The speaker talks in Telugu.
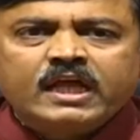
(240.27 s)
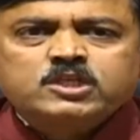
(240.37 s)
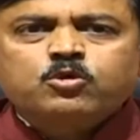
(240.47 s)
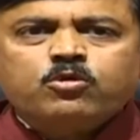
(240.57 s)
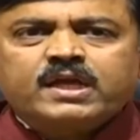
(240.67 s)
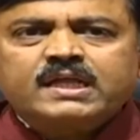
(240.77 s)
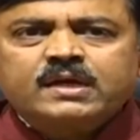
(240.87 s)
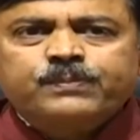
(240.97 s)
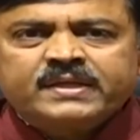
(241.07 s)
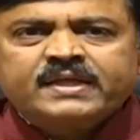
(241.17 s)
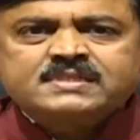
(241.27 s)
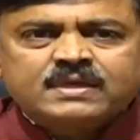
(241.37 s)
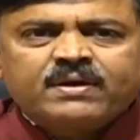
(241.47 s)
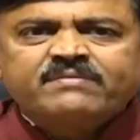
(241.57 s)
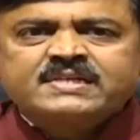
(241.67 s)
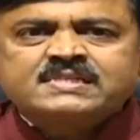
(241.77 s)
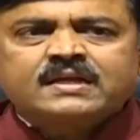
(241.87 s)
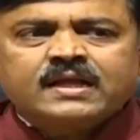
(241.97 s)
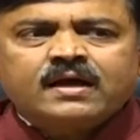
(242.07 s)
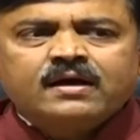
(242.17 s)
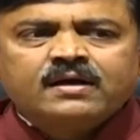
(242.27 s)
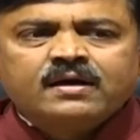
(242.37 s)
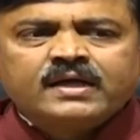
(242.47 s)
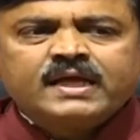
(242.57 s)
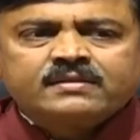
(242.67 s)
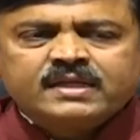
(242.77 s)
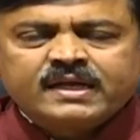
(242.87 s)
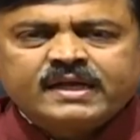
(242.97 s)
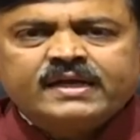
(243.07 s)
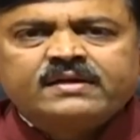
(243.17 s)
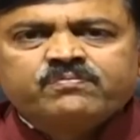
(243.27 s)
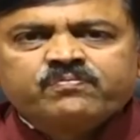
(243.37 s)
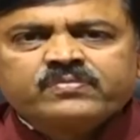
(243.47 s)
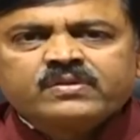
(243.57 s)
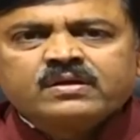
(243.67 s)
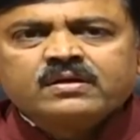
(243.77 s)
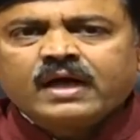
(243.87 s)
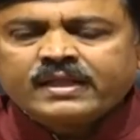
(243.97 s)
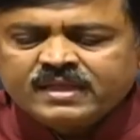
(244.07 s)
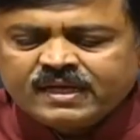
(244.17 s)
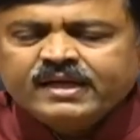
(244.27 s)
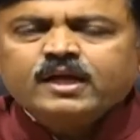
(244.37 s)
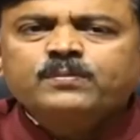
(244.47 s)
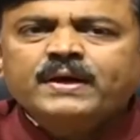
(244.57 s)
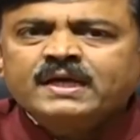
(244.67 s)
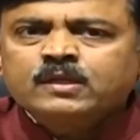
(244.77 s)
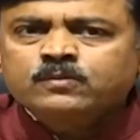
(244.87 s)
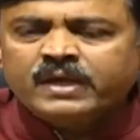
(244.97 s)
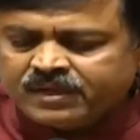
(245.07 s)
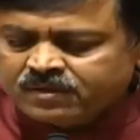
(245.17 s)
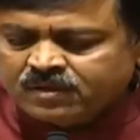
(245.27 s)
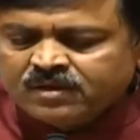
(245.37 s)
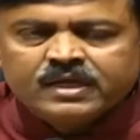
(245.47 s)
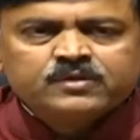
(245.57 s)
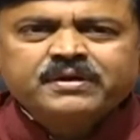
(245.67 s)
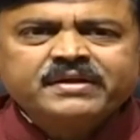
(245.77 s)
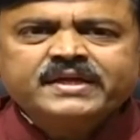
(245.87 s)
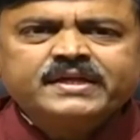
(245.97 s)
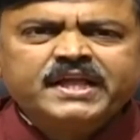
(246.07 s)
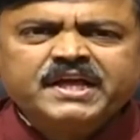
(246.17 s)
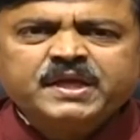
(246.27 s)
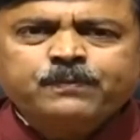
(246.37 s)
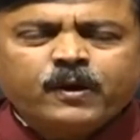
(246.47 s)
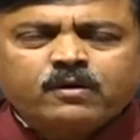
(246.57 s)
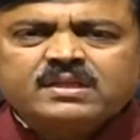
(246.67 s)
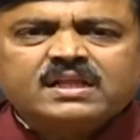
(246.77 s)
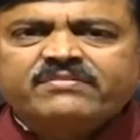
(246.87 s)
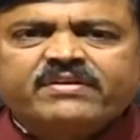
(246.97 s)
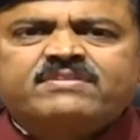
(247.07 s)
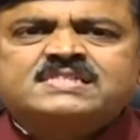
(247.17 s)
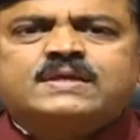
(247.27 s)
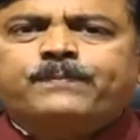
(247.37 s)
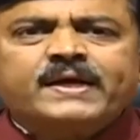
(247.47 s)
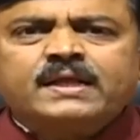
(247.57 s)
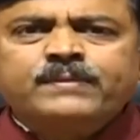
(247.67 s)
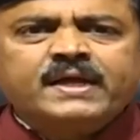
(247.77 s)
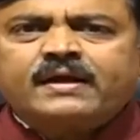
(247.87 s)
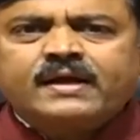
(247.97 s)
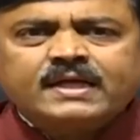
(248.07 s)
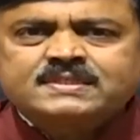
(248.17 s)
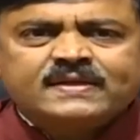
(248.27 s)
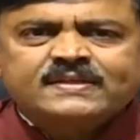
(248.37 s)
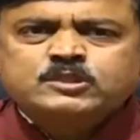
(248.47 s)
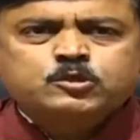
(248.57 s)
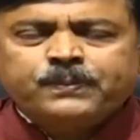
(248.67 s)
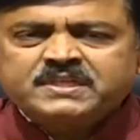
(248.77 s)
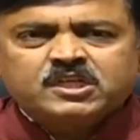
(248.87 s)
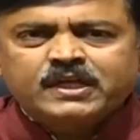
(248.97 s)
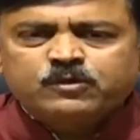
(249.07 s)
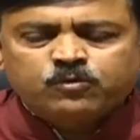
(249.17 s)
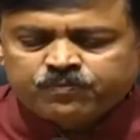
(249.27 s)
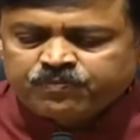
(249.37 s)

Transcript: తేల్చుకోవటానికి పెట్టే సమావేశాలా అని అందరికీ అందరికీ అనుమానాలు ఉన్నాయి ఎందుకంటే నీటిపారుదల వ్యవస్థ పైన మీరు ఎక్కడా శ్రద్ధ చూపించలేదు